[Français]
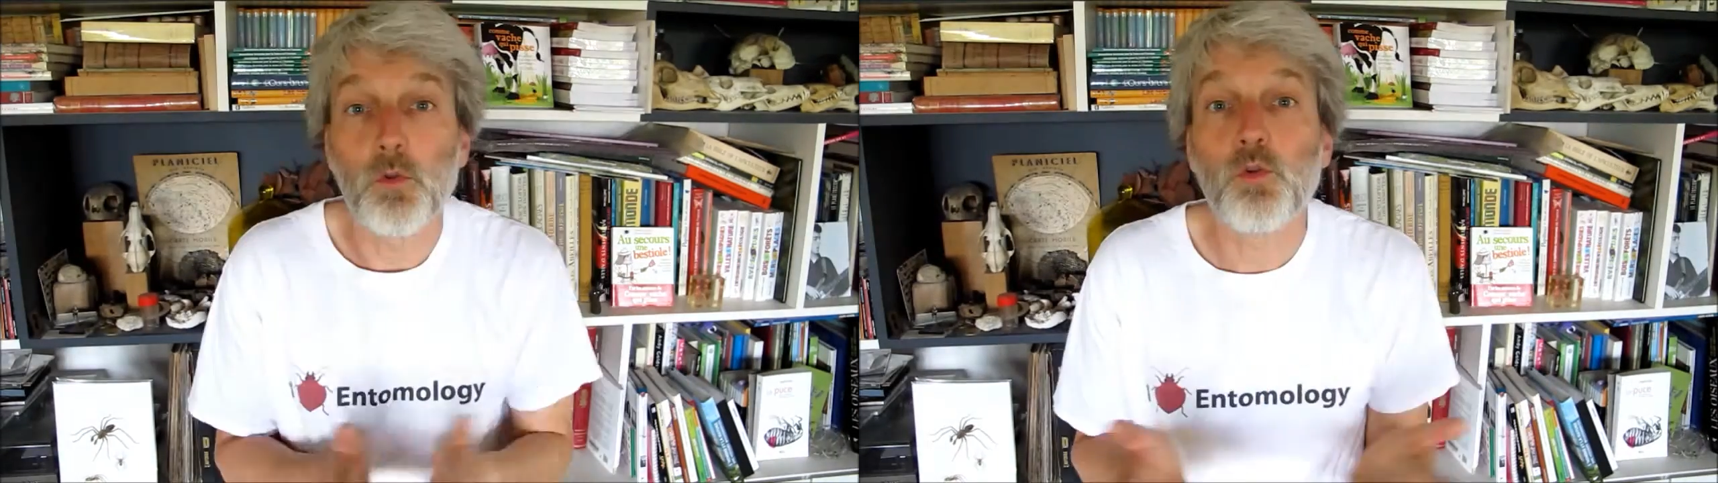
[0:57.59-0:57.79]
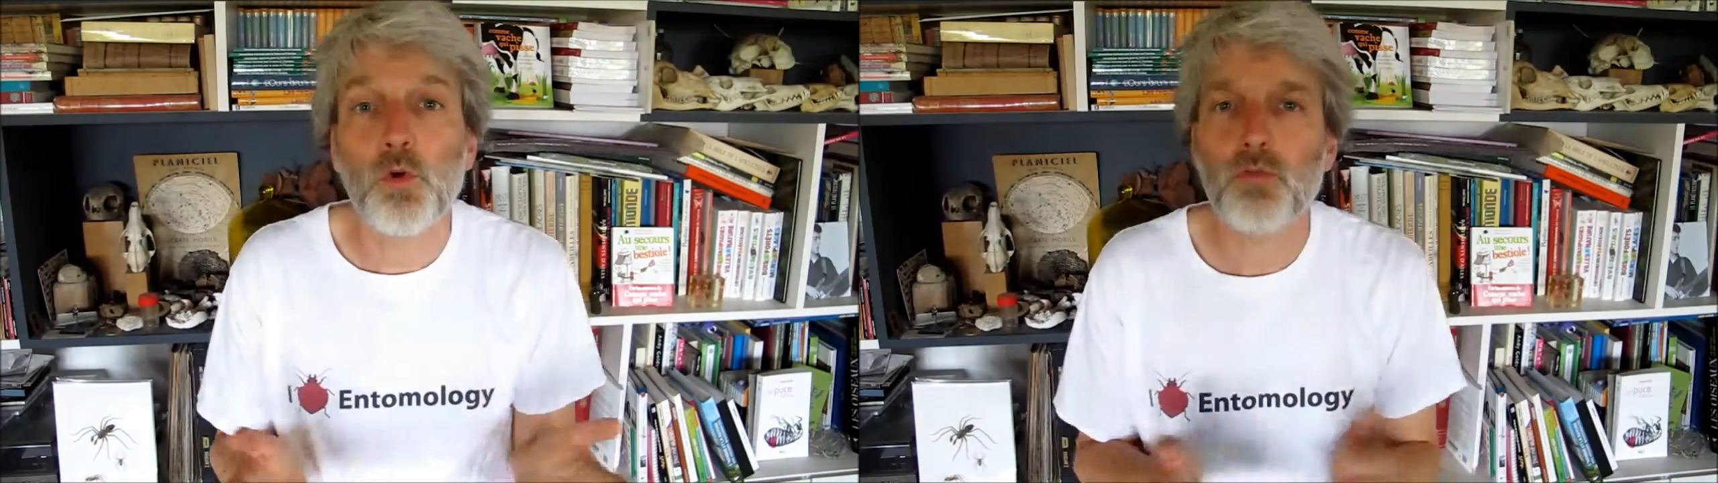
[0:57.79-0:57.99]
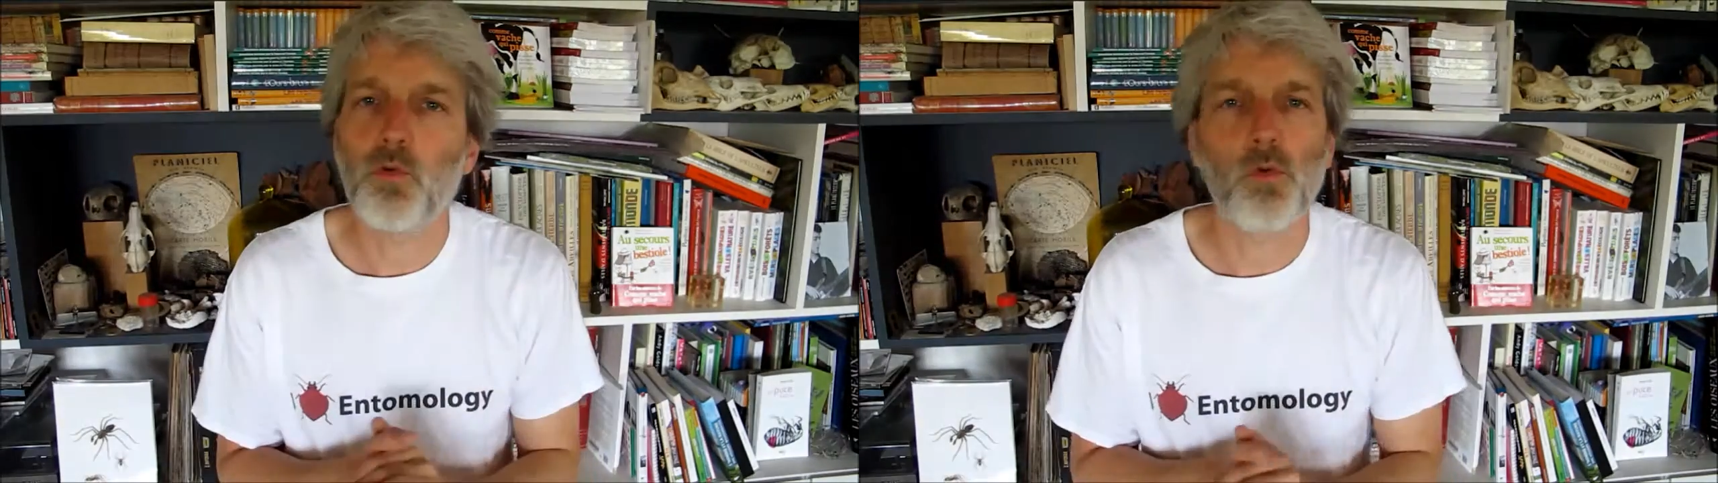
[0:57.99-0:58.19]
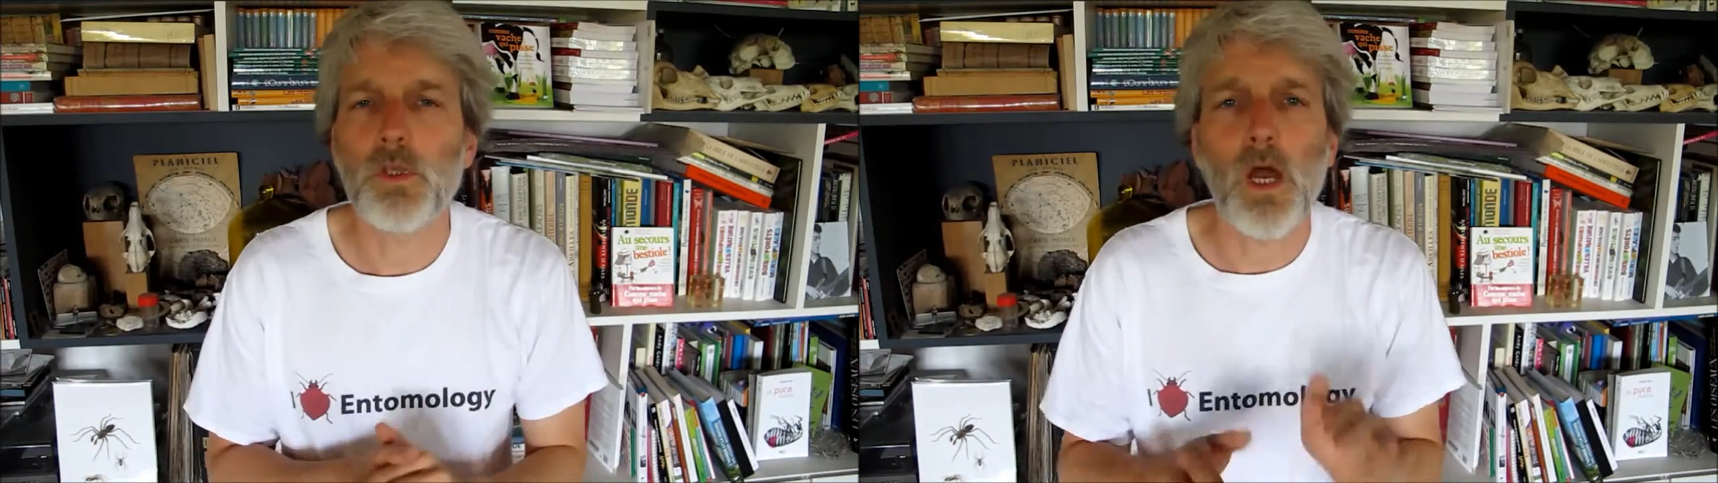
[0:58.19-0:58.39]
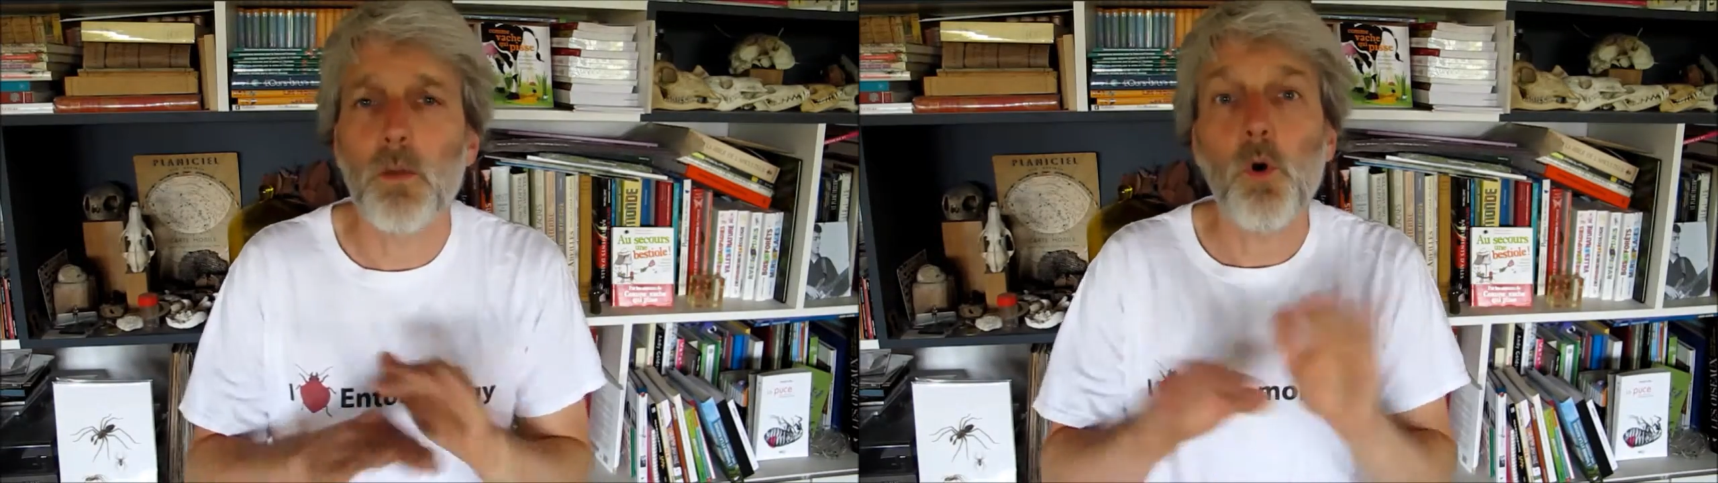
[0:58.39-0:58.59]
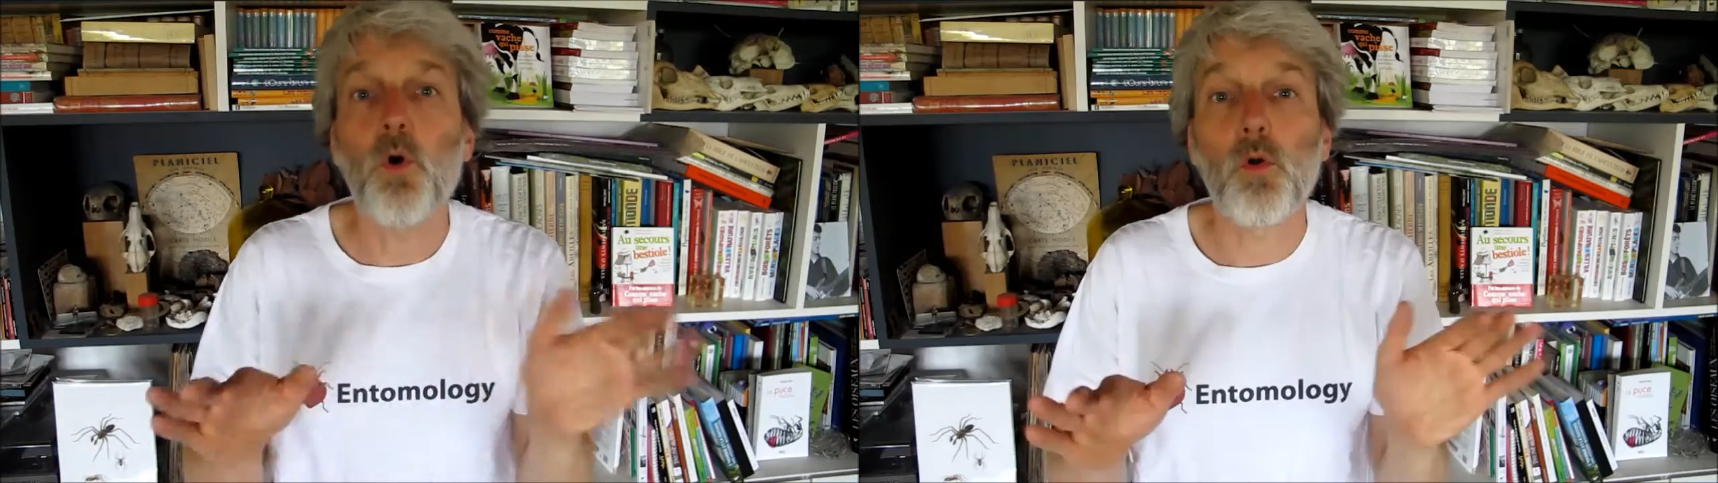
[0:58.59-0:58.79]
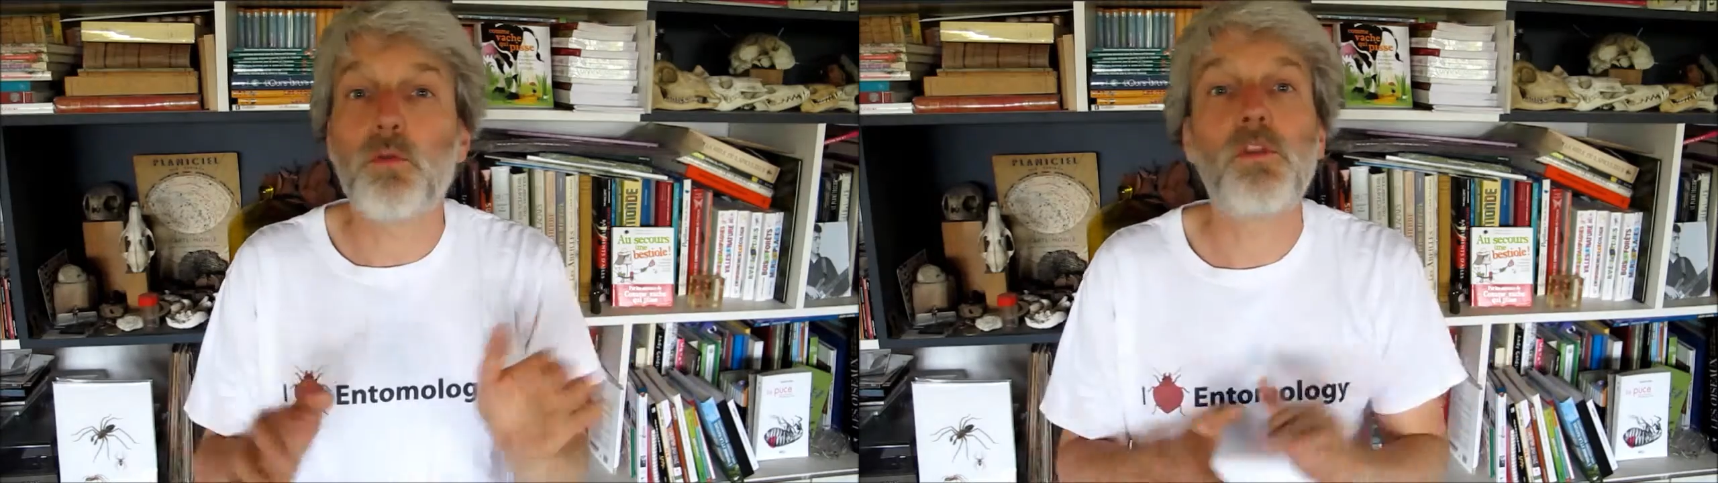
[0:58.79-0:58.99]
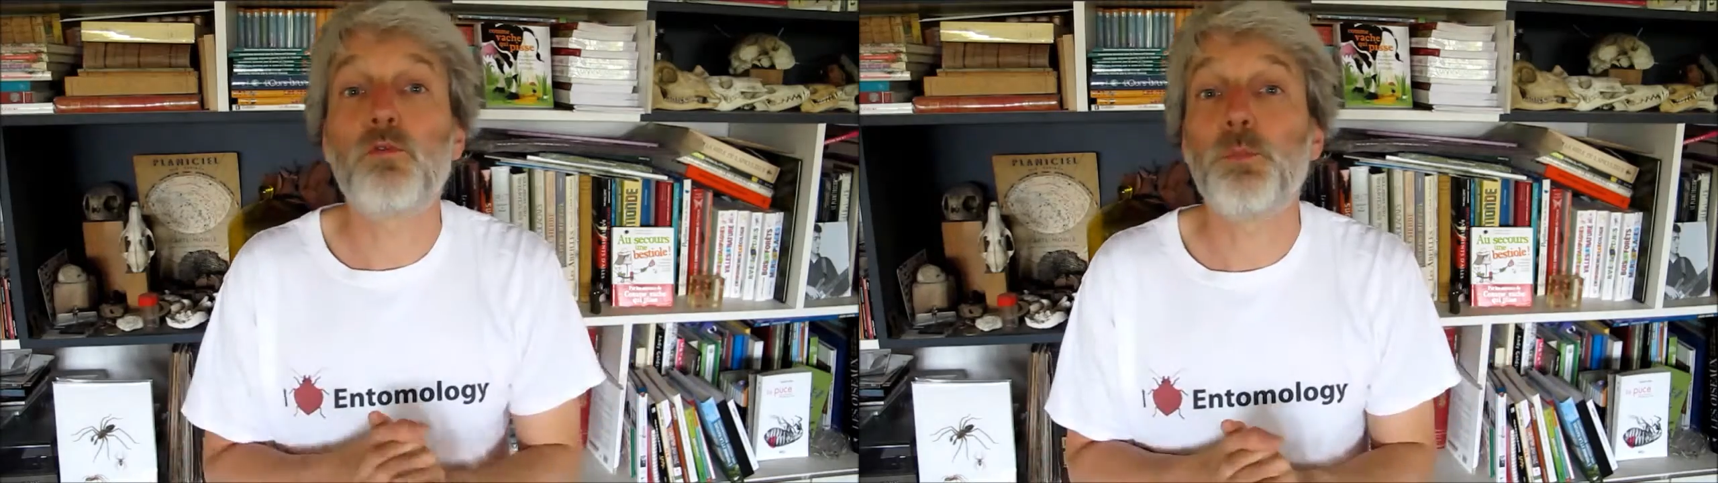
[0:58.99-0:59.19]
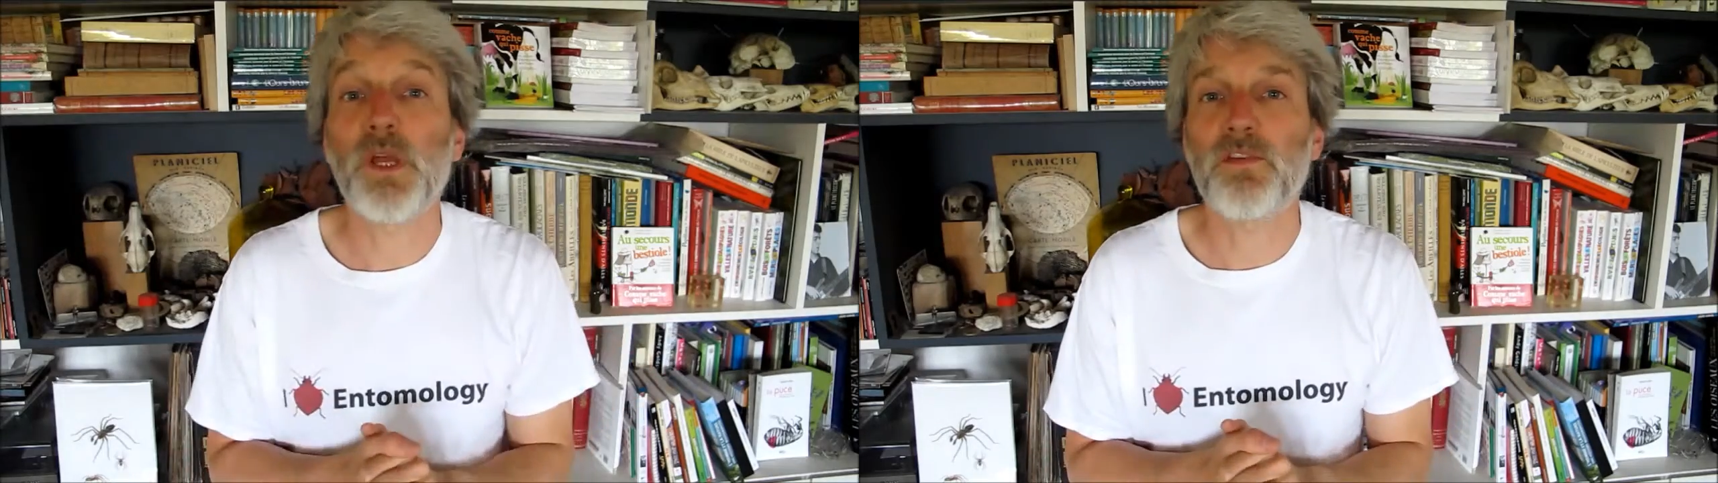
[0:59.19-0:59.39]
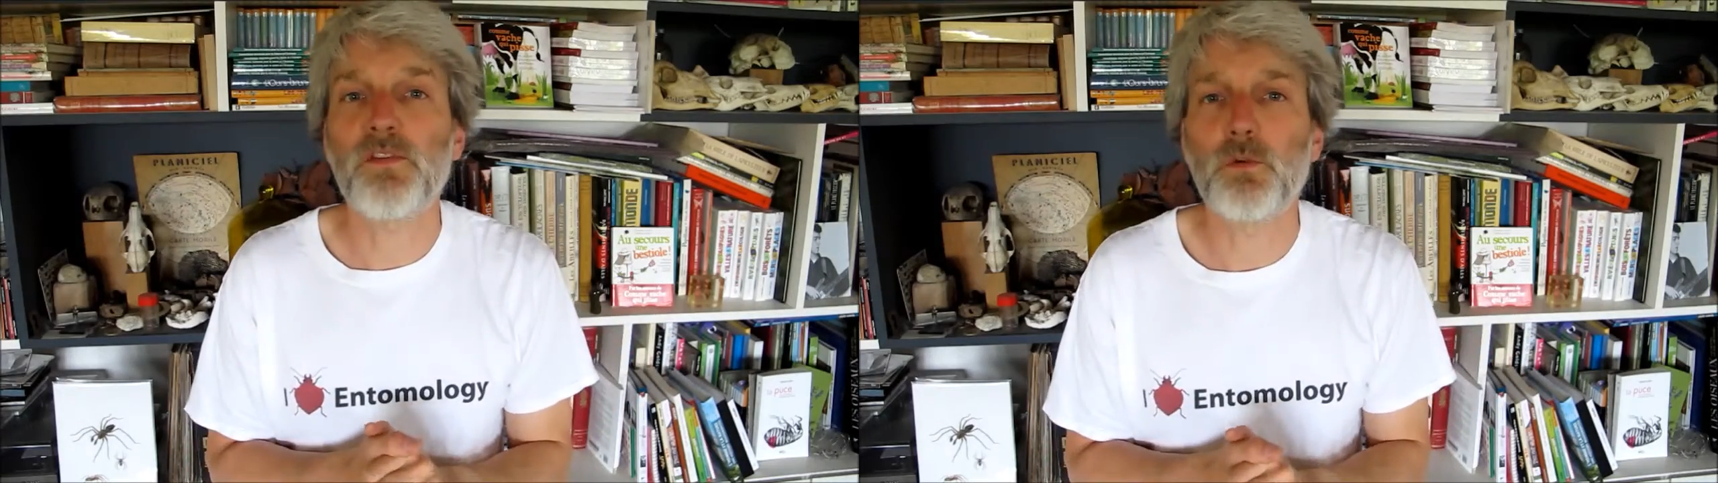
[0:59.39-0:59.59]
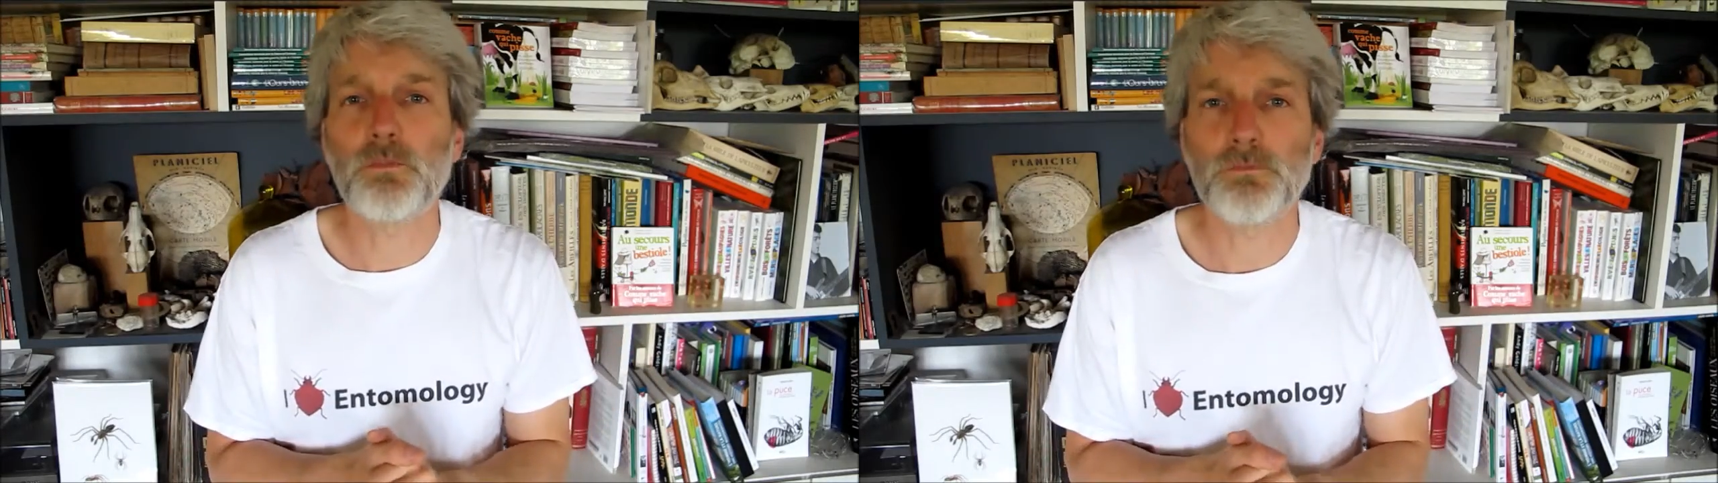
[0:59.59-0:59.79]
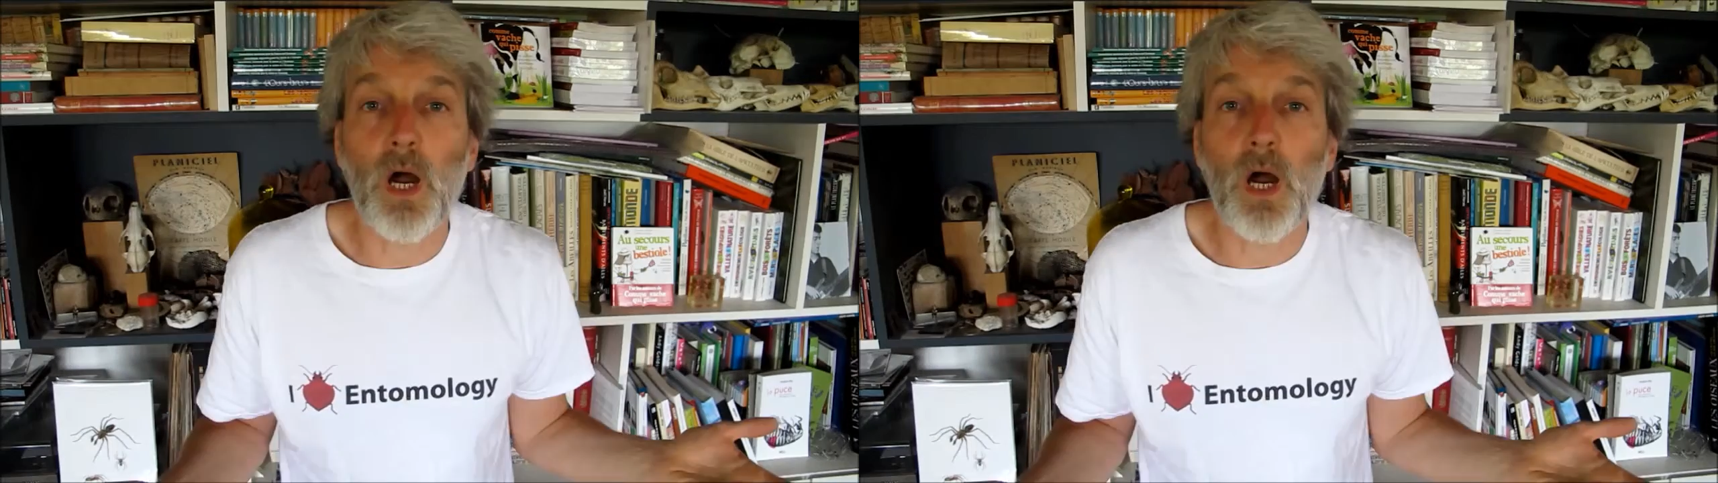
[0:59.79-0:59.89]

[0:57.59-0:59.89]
D'autres sont carrément euh, des superstitions.